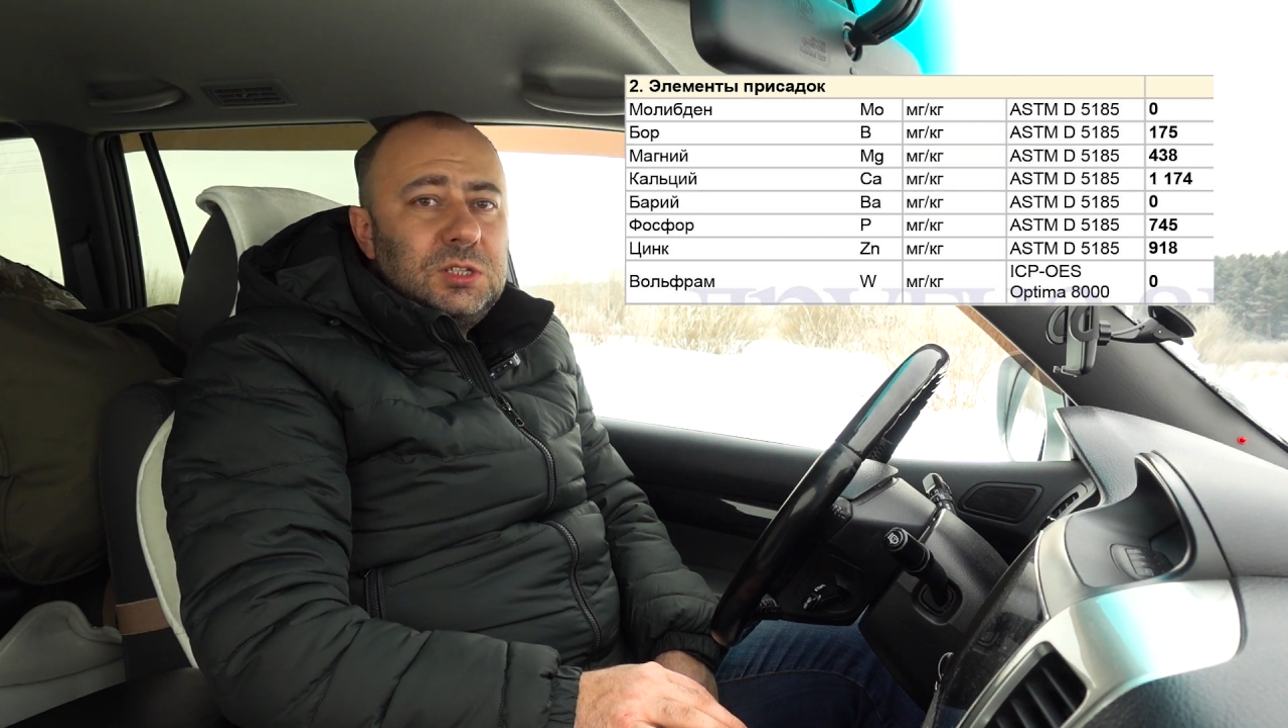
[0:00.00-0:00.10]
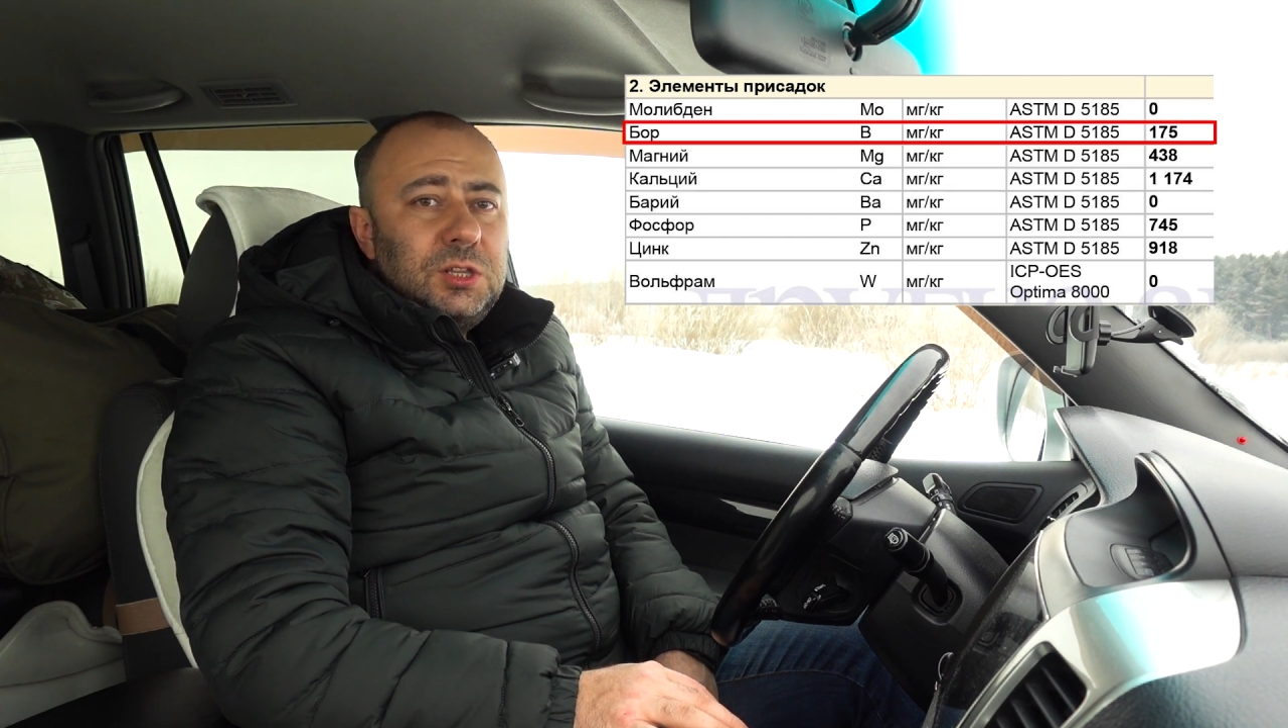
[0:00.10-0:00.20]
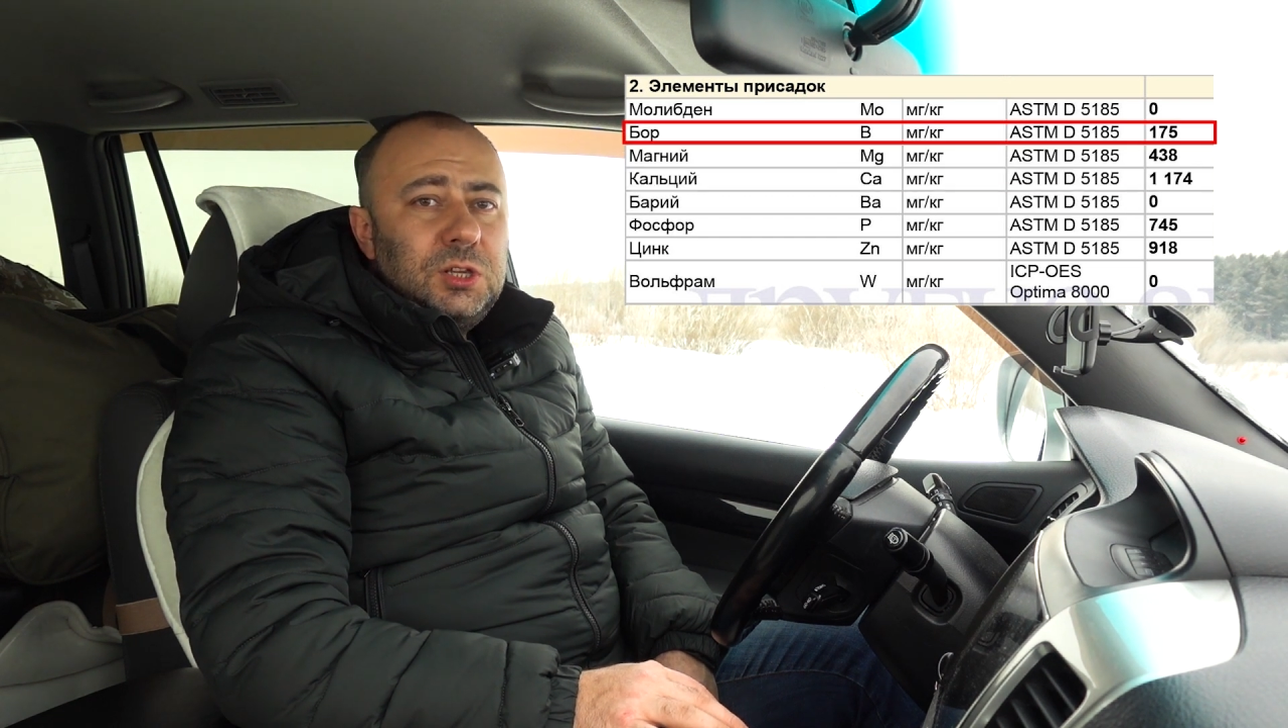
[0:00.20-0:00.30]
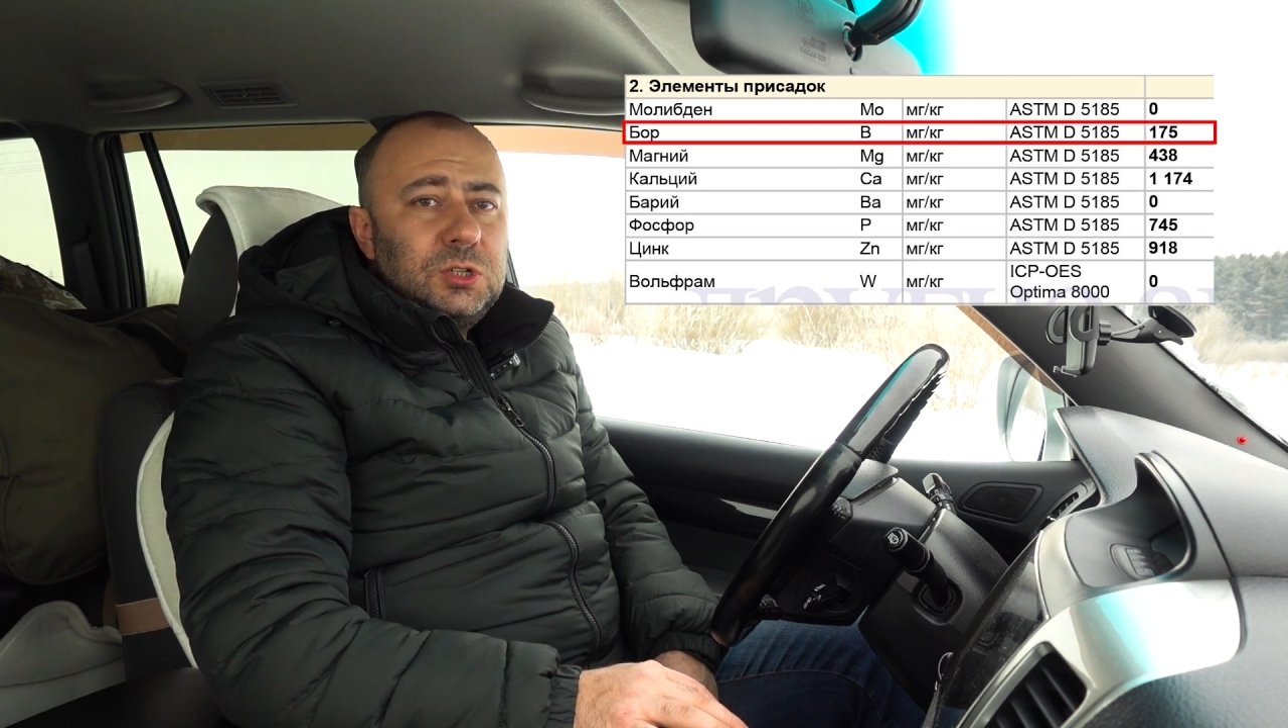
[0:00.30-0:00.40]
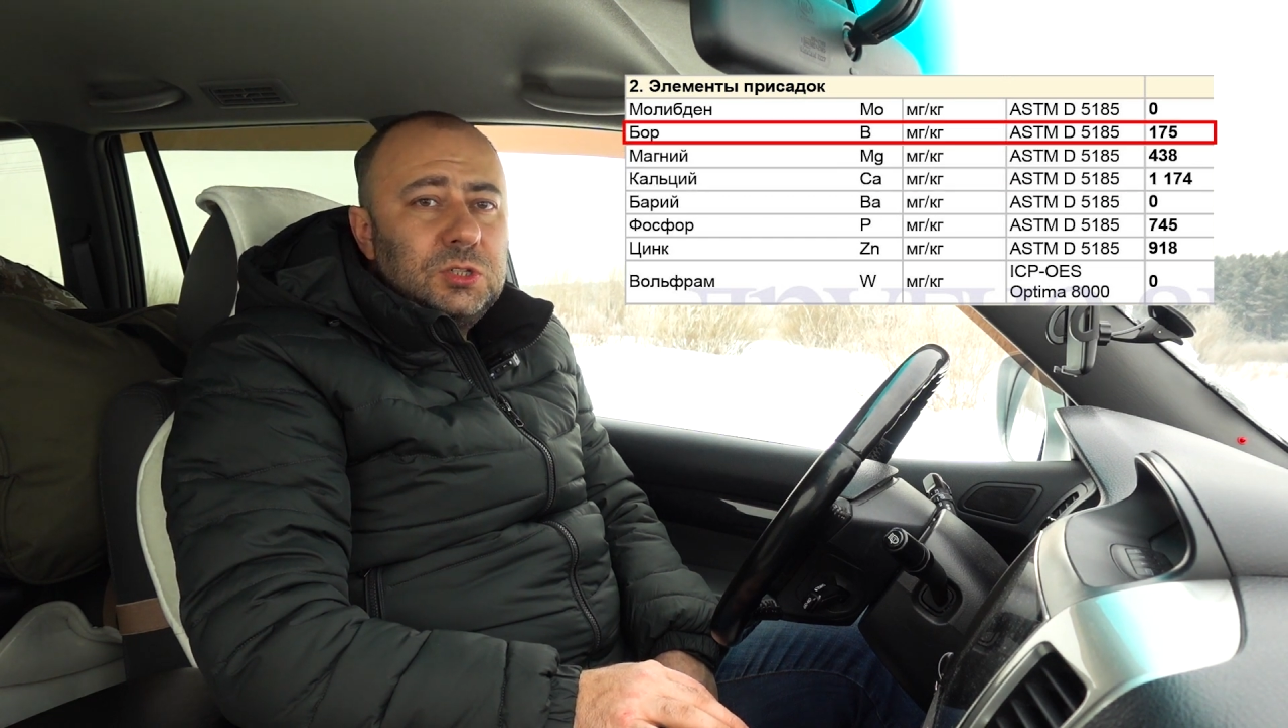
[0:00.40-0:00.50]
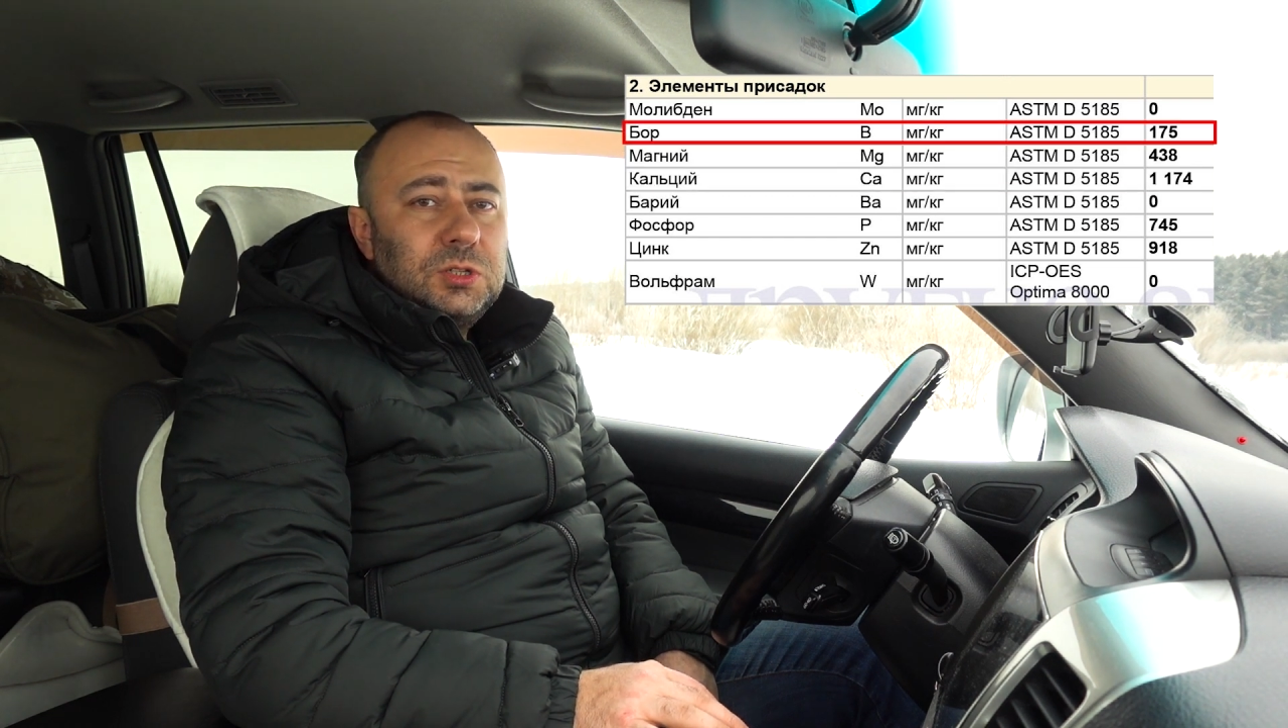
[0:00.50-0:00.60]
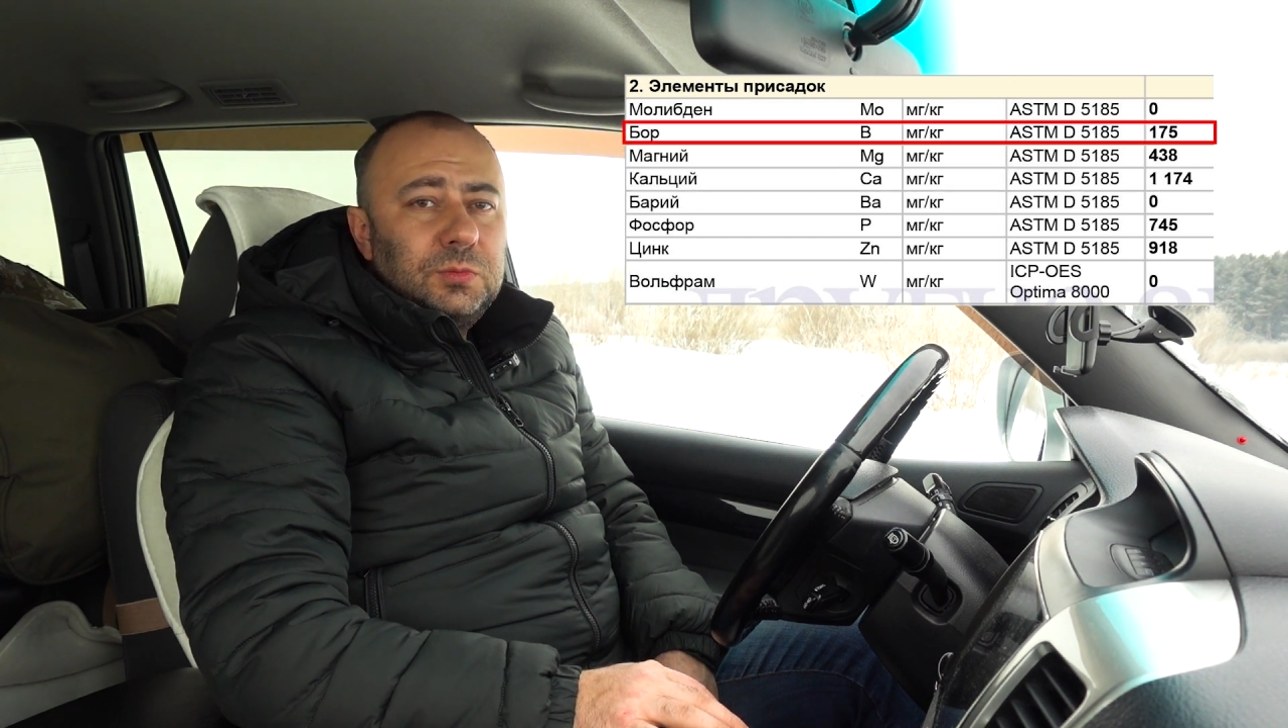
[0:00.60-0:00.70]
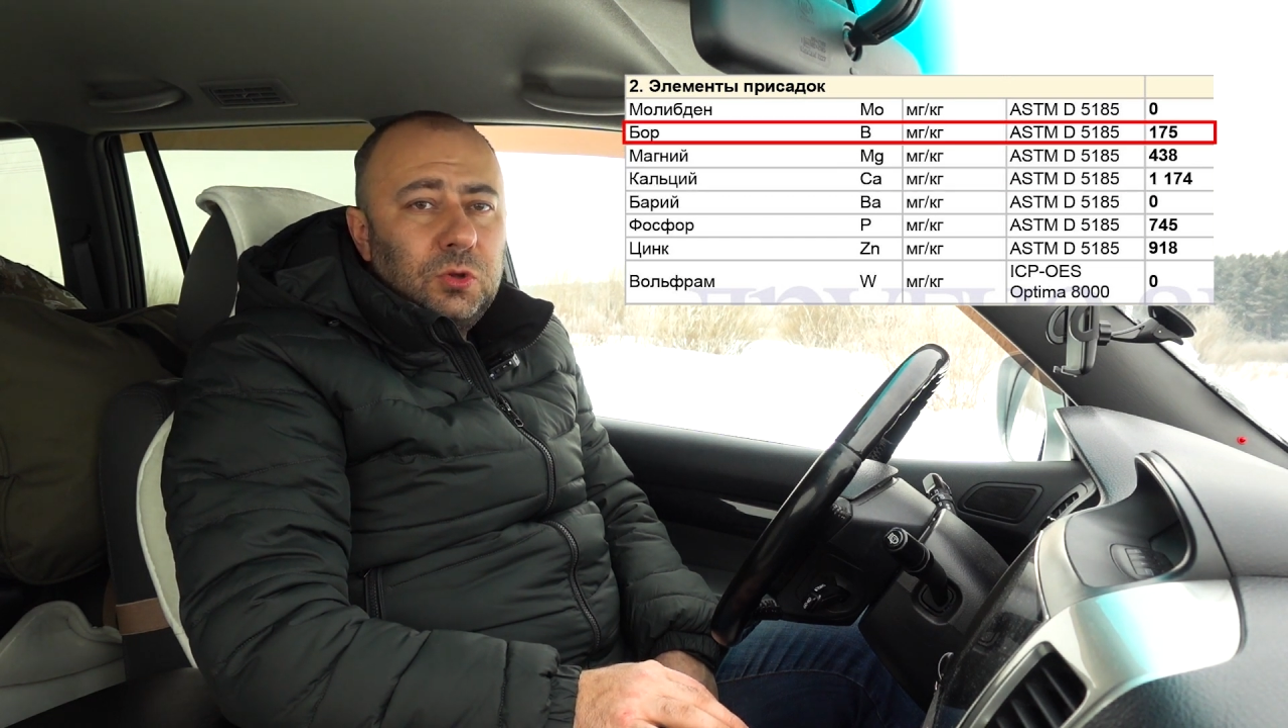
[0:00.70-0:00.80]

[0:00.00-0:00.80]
содержится